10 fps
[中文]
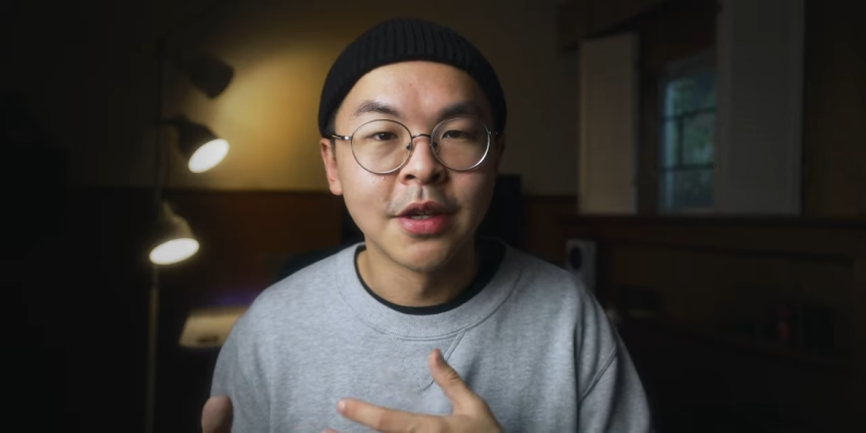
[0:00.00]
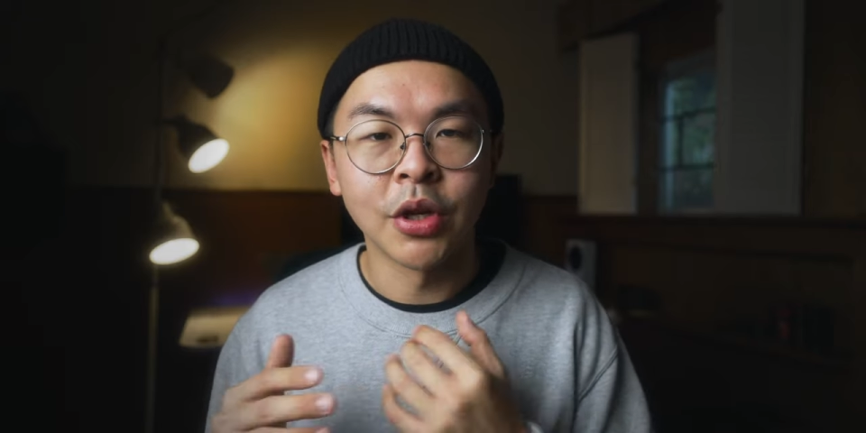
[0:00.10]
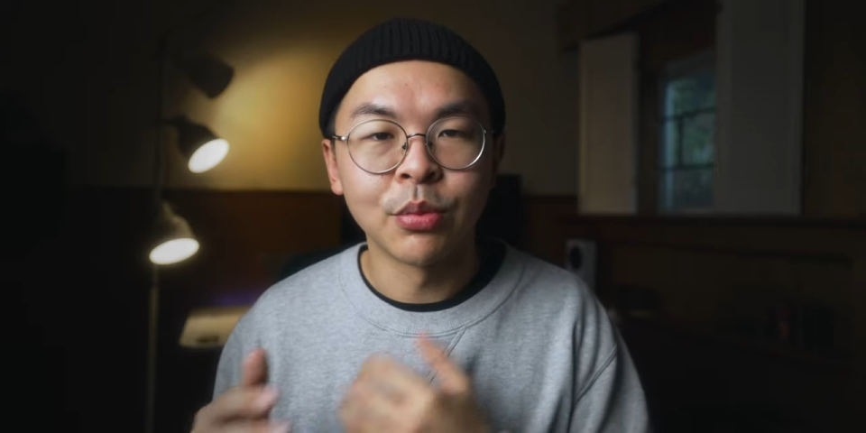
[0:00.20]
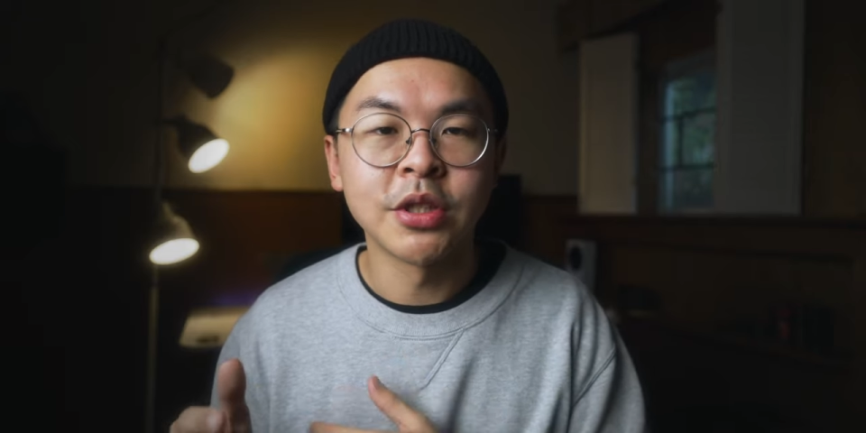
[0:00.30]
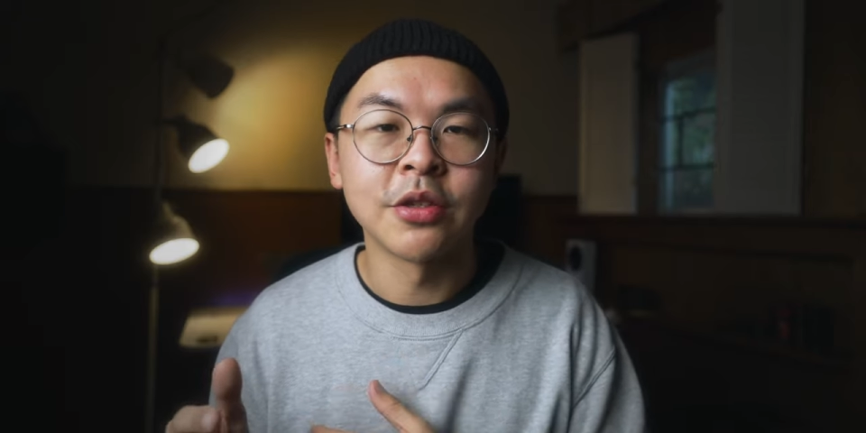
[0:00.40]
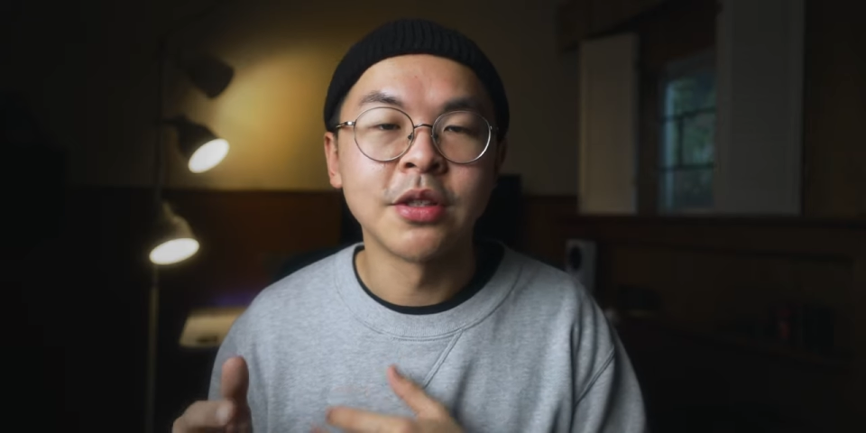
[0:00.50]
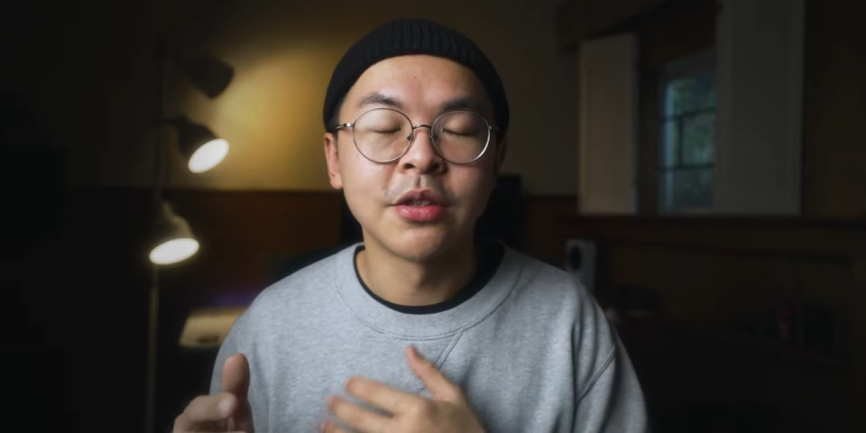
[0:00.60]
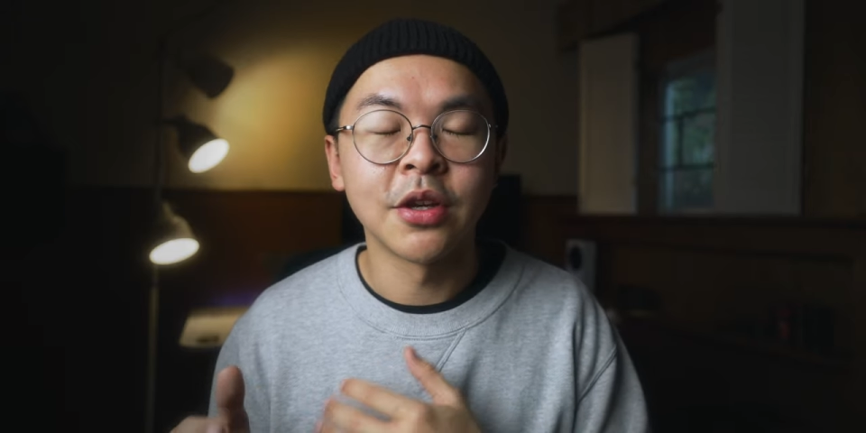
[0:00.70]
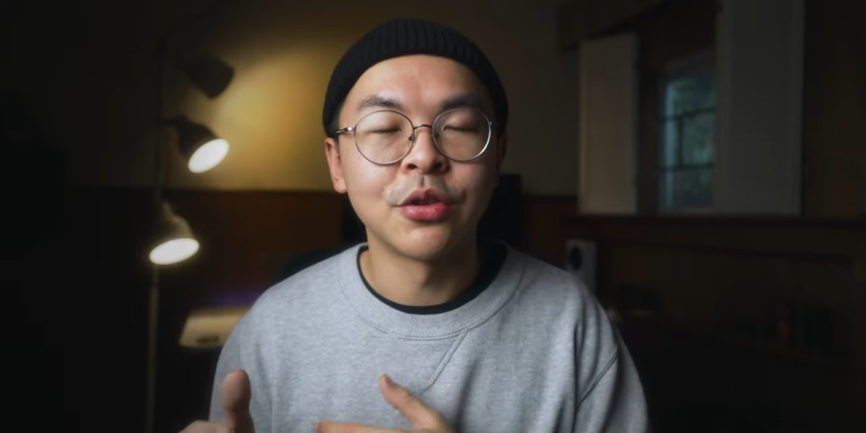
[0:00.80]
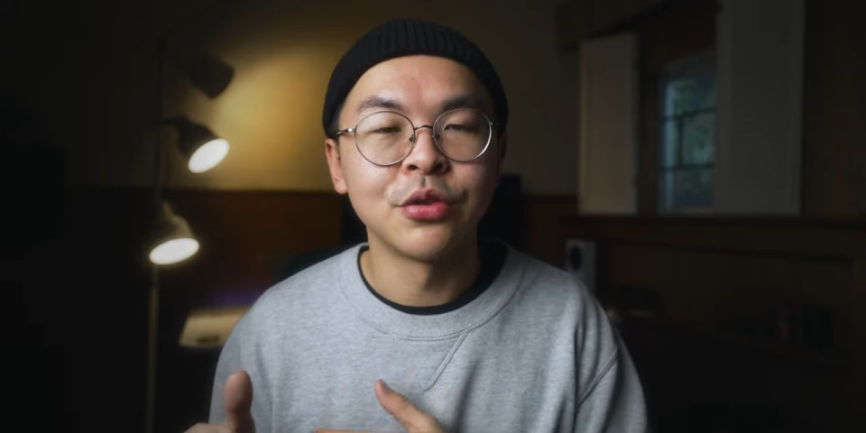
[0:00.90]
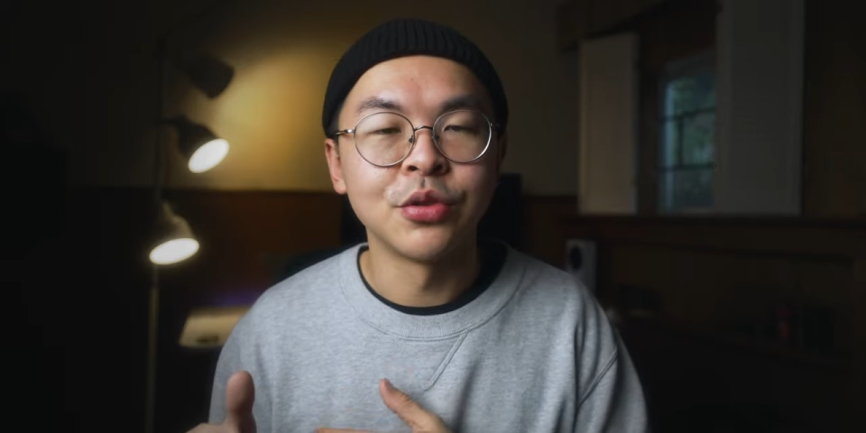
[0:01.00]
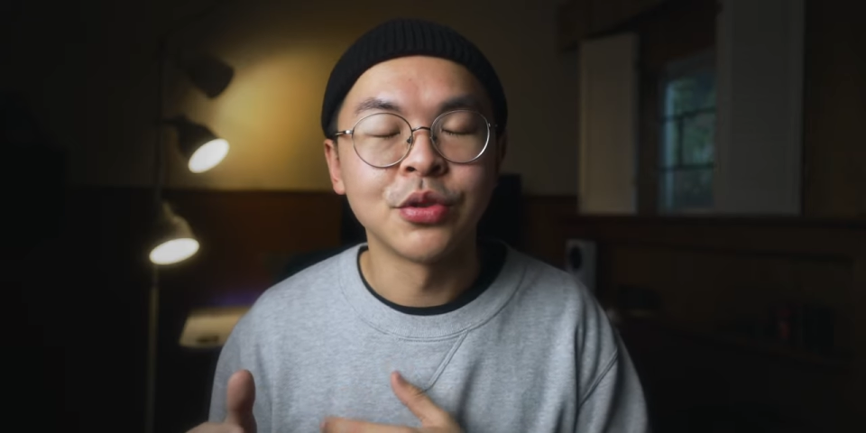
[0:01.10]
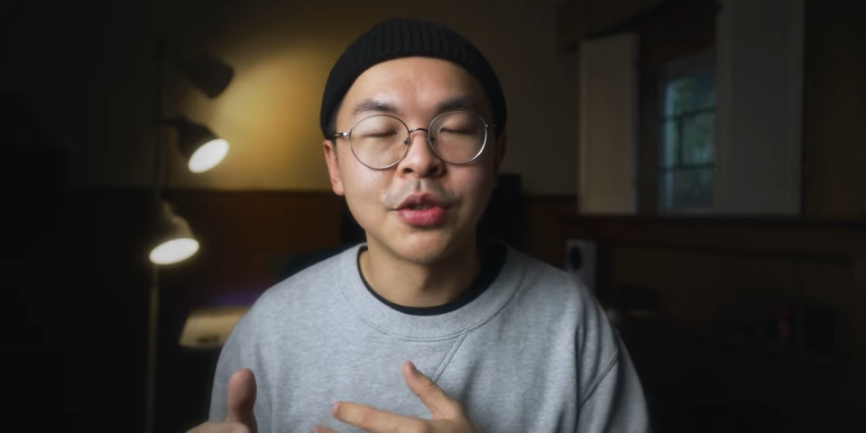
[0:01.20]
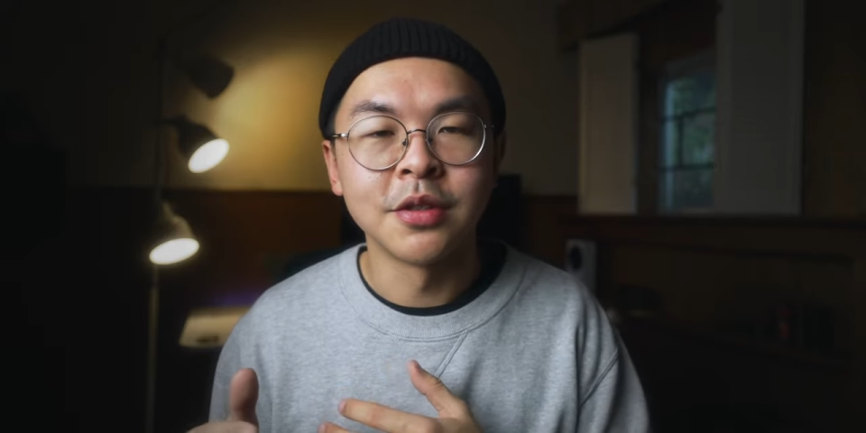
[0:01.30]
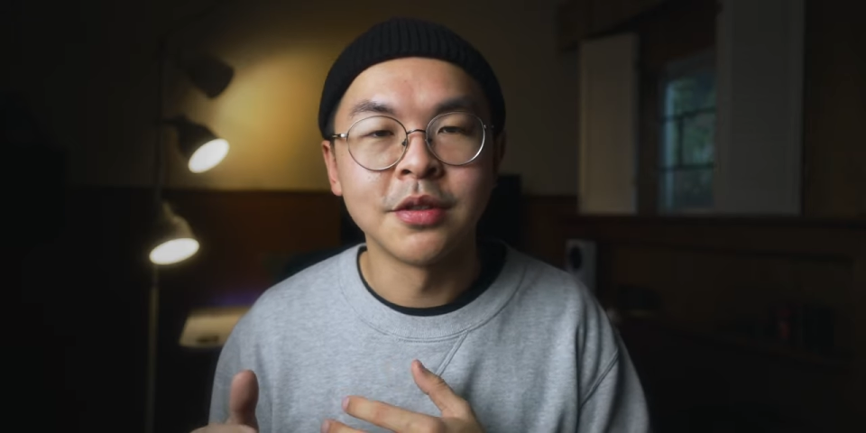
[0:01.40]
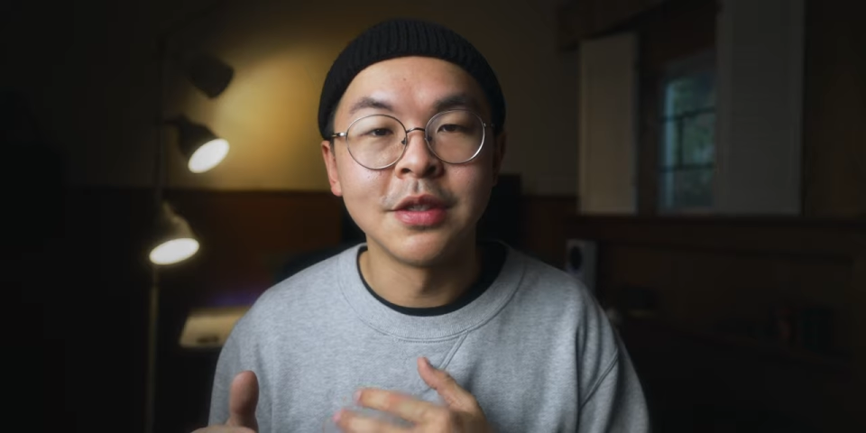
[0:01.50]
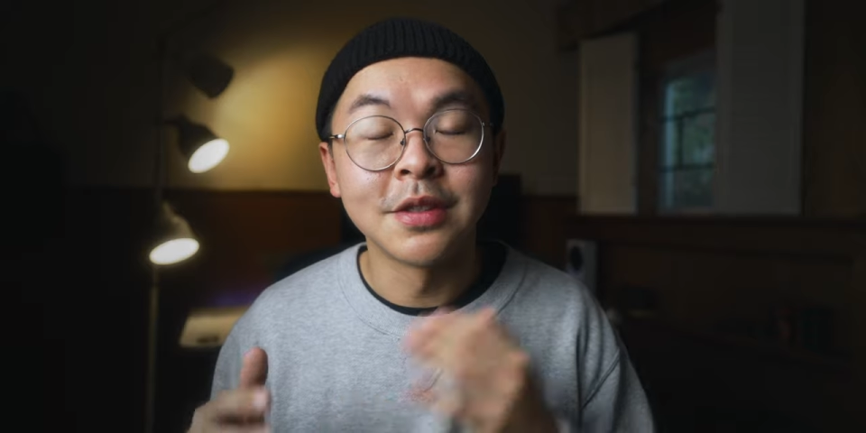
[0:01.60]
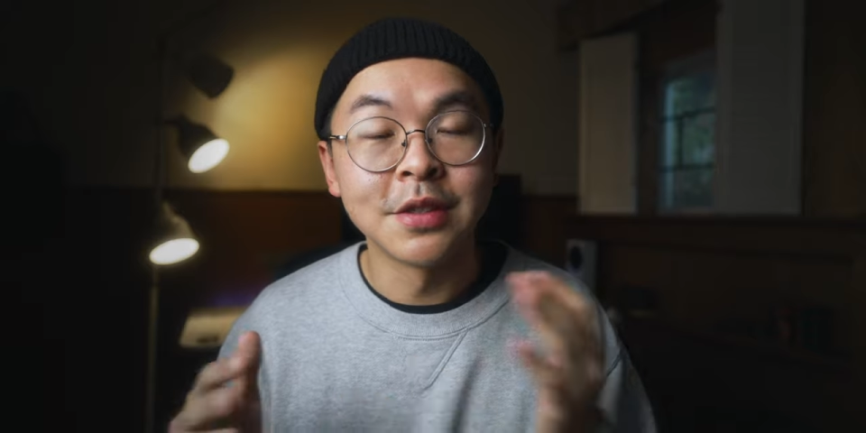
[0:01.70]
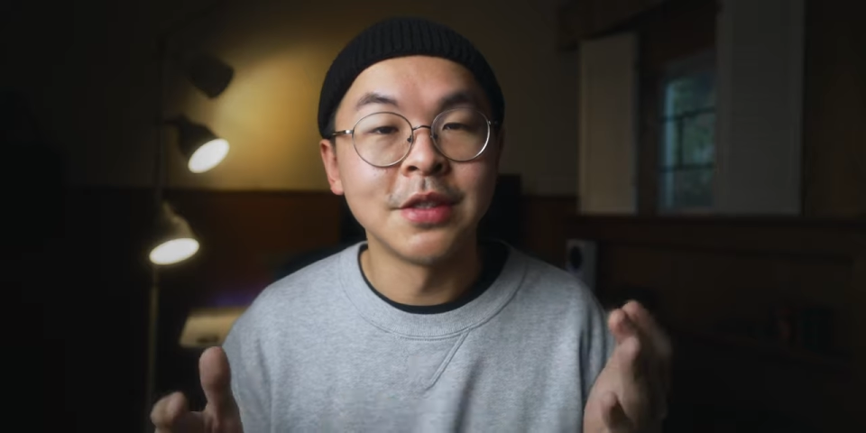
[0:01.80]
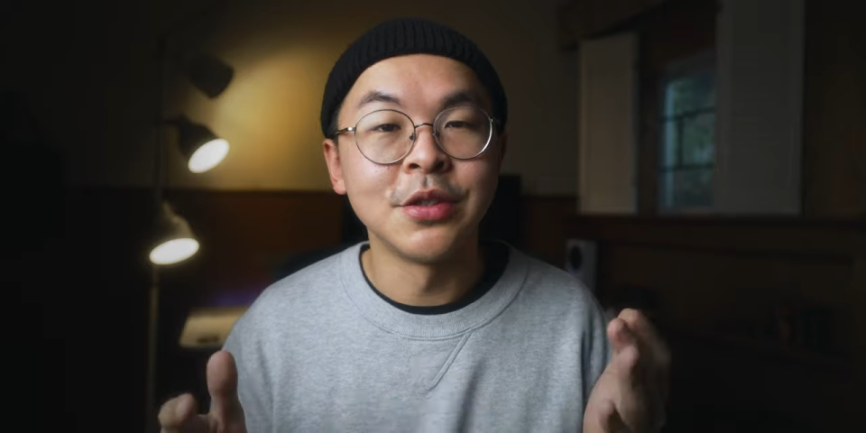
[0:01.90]
不要不小心掉入就是你
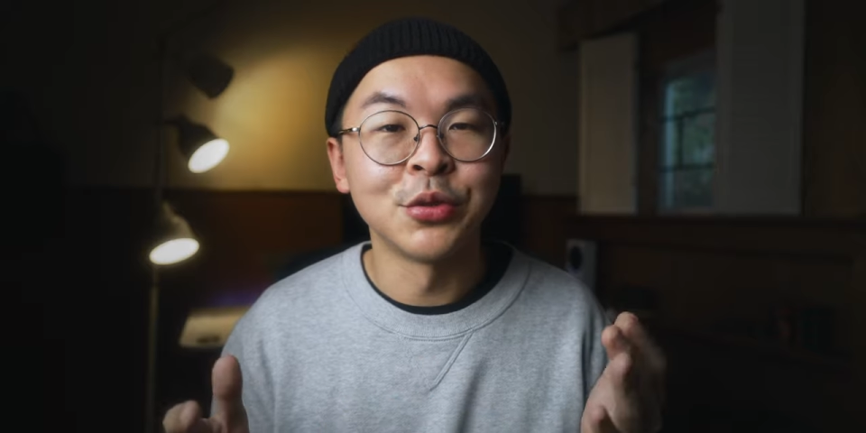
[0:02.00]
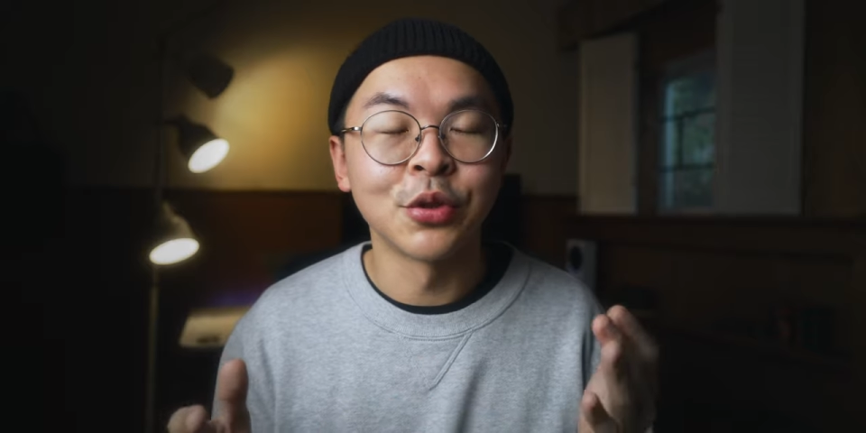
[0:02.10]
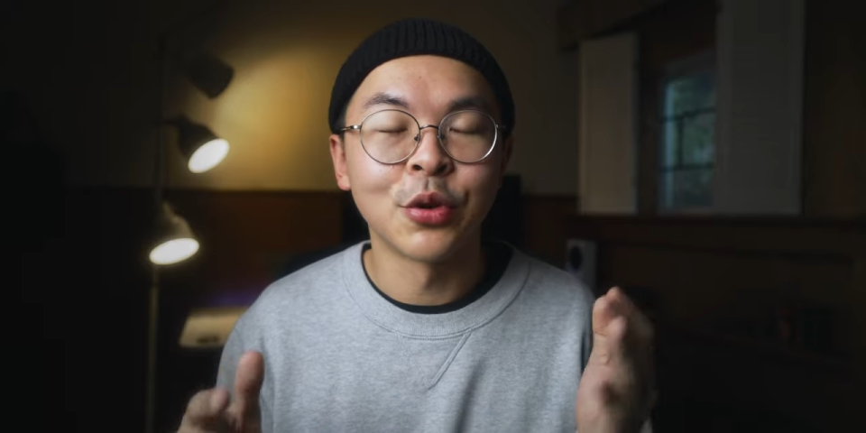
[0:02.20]
自己所